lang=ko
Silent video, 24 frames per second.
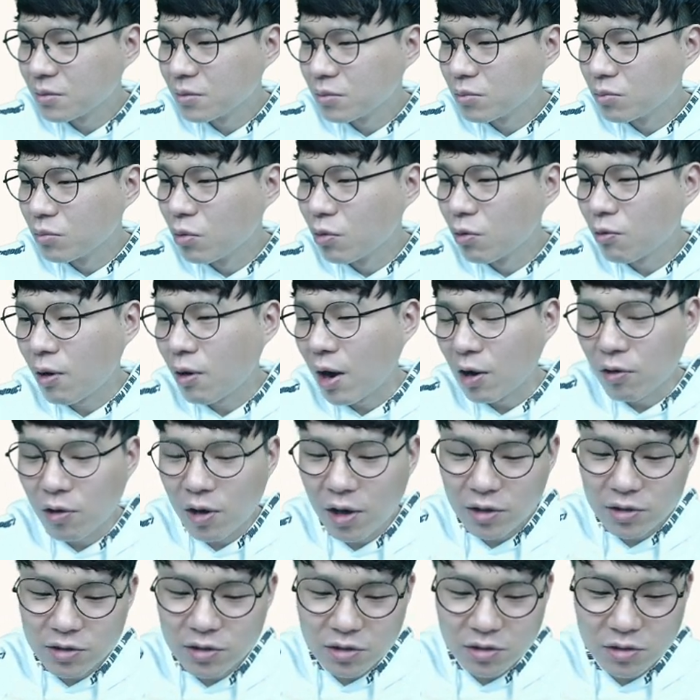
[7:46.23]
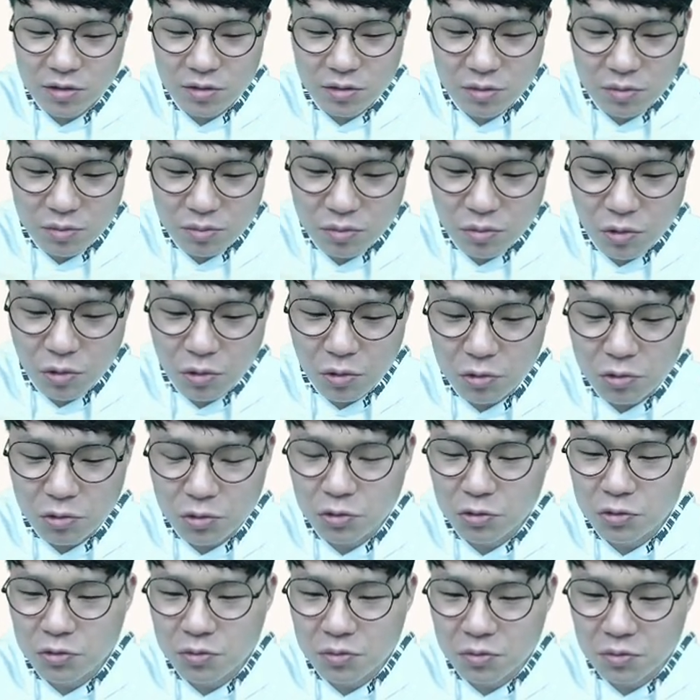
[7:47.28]
뭐 과거에는 뭐
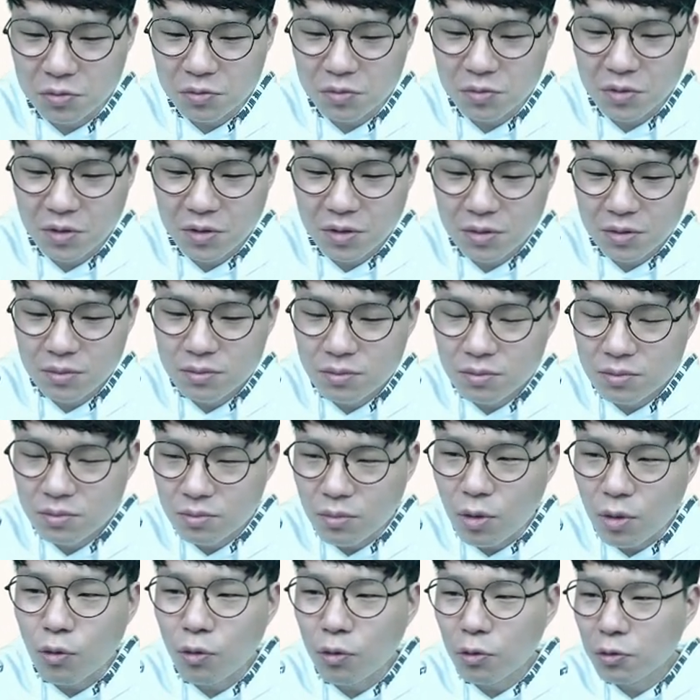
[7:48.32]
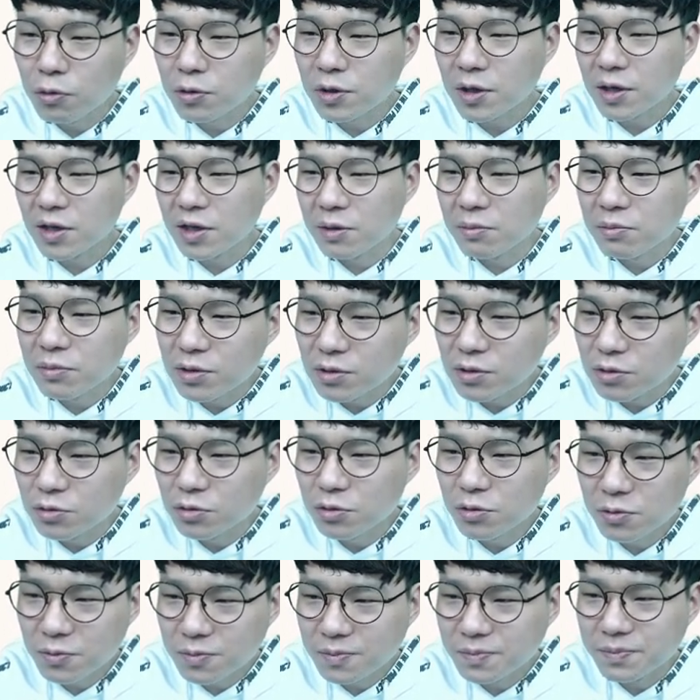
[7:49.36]
조금 먹고 살기 힘들고
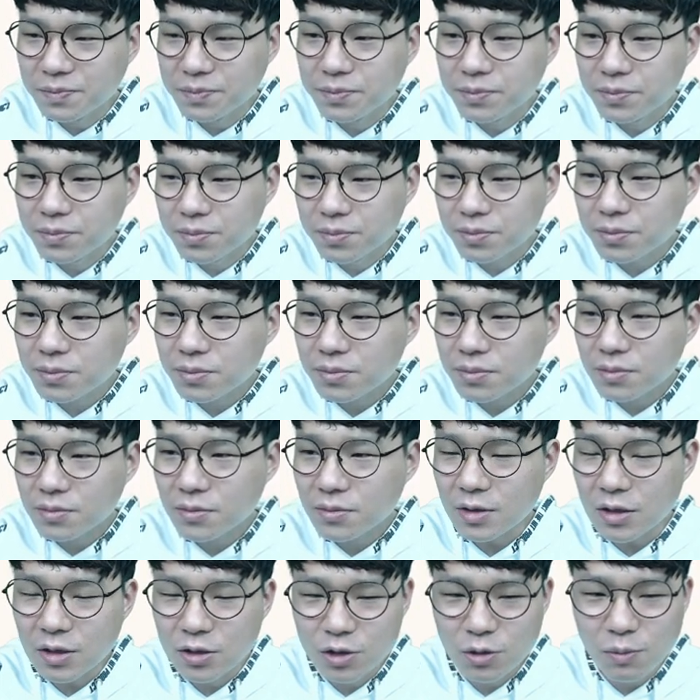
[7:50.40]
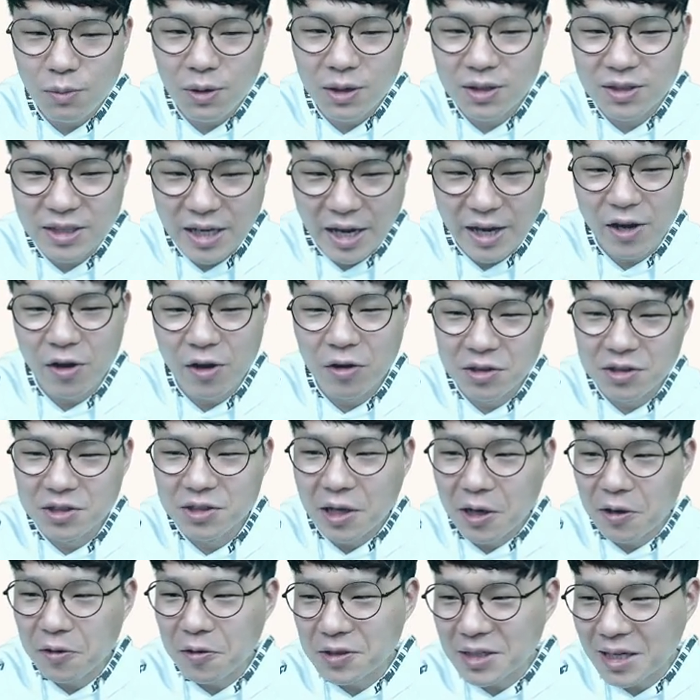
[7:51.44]
정말 그 자연
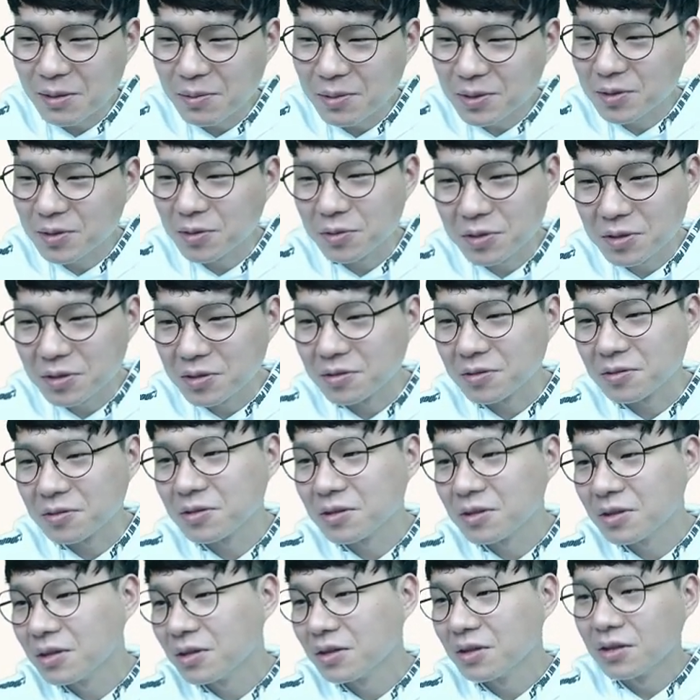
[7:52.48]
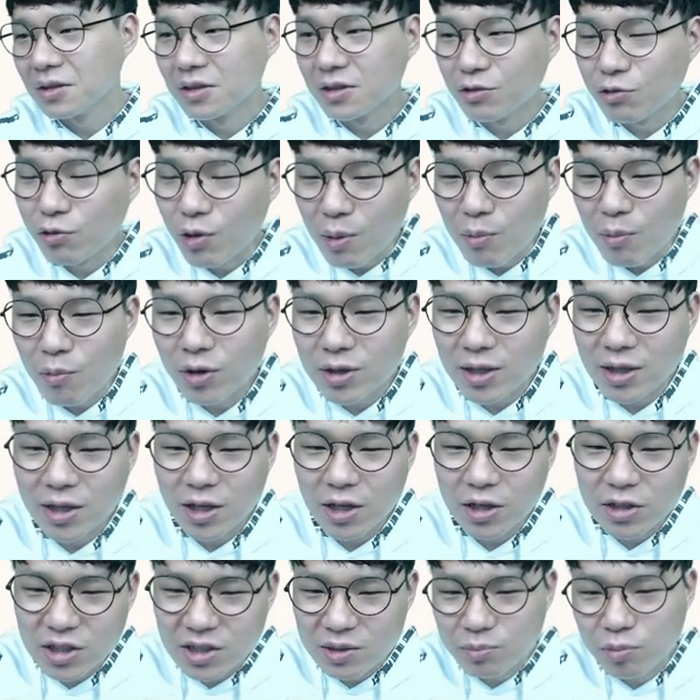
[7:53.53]
그대로의 삶에서는 외모가
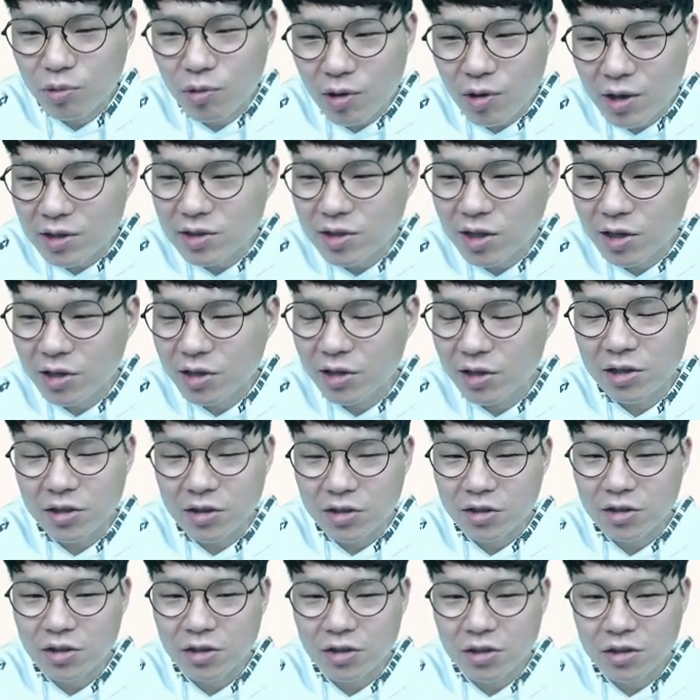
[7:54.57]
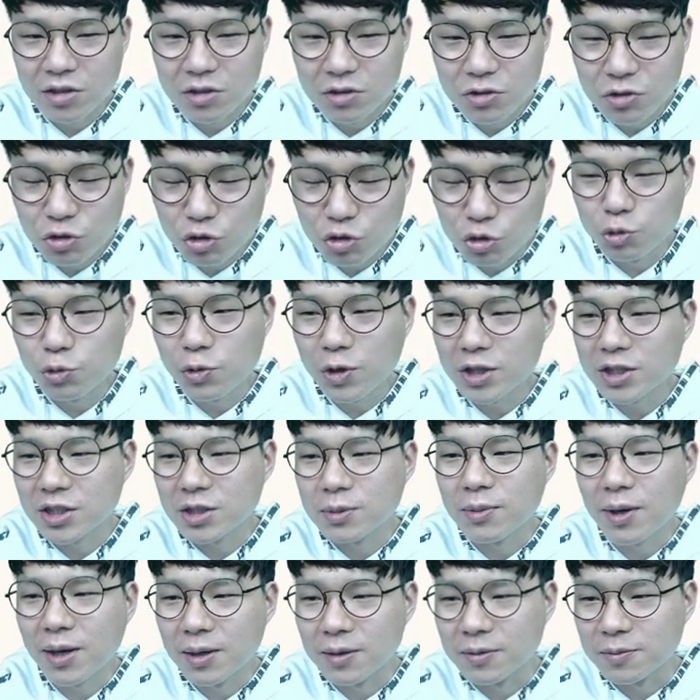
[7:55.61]
나타나는 지표가 굉장히
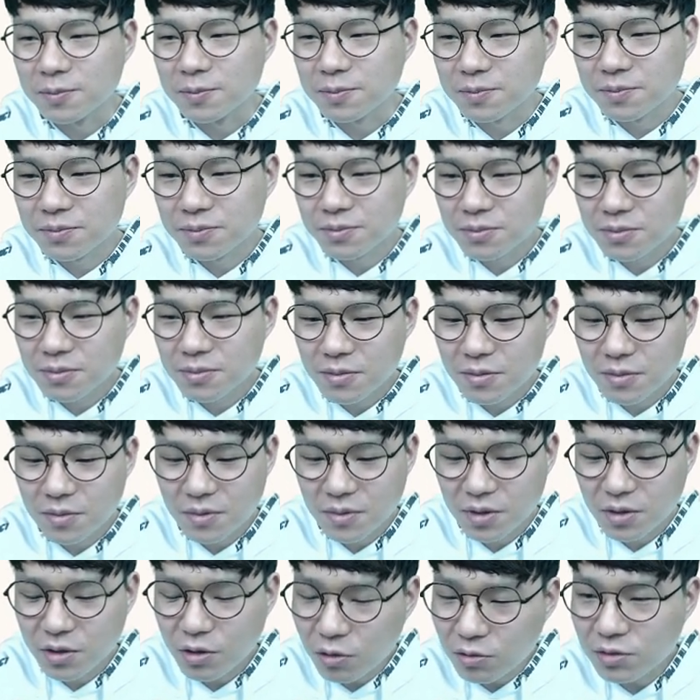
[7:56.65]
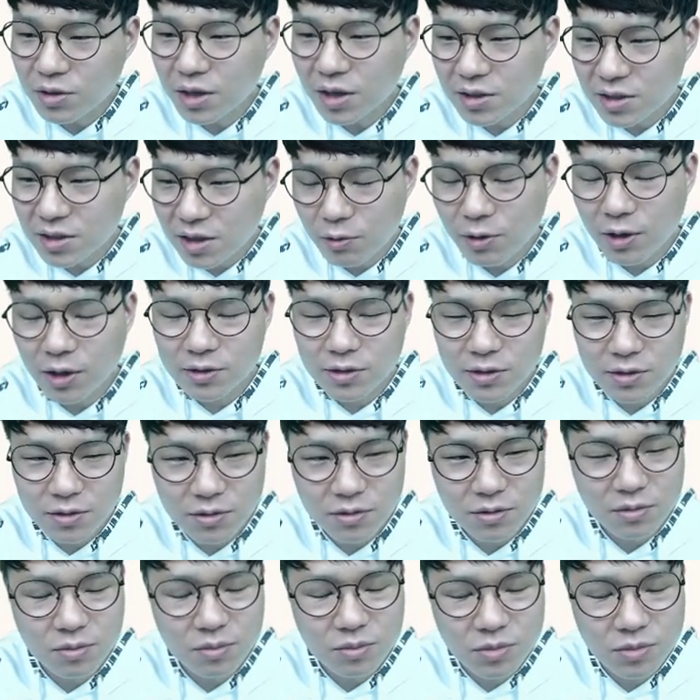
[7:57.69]
중요했지만 현대 사회에는
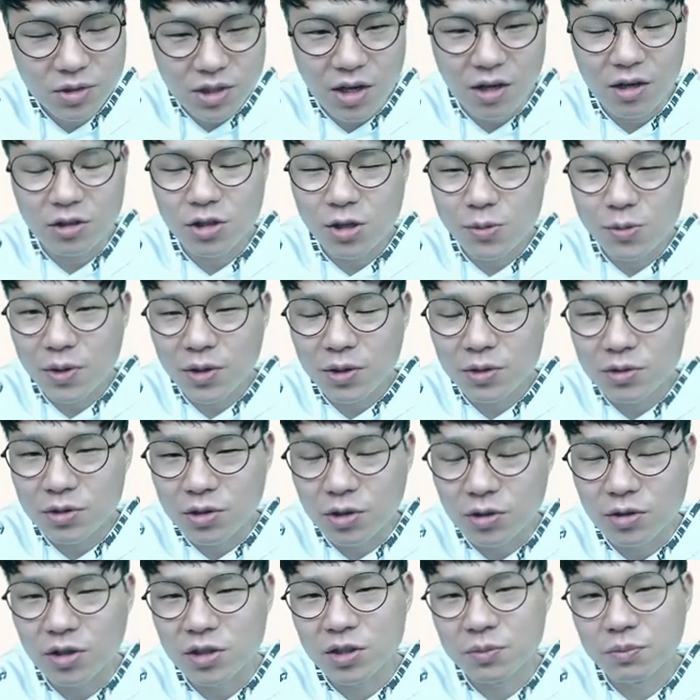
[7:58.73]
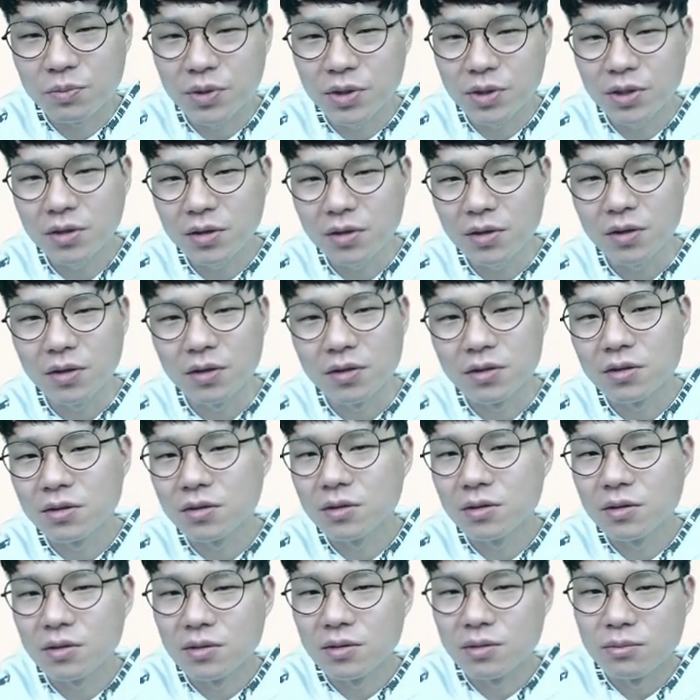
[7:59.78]
제가 아까 설명드렸다시피
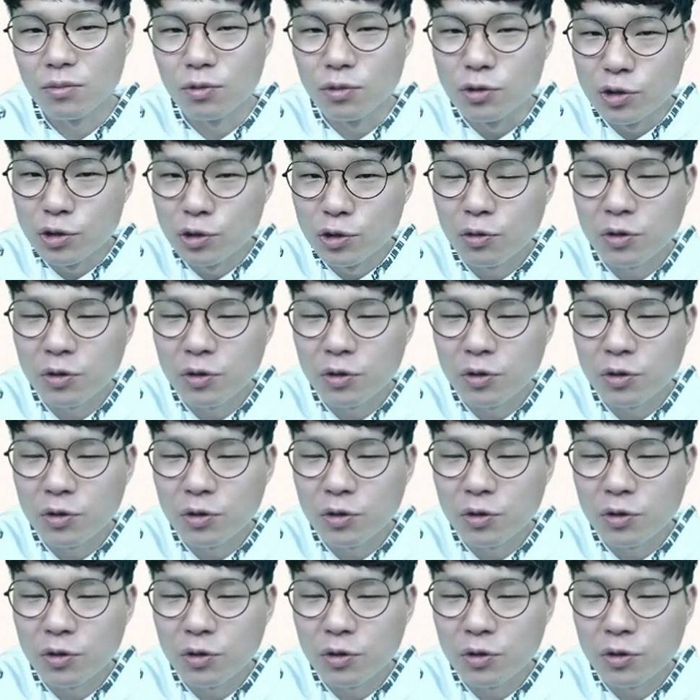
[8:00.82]
뭐 의료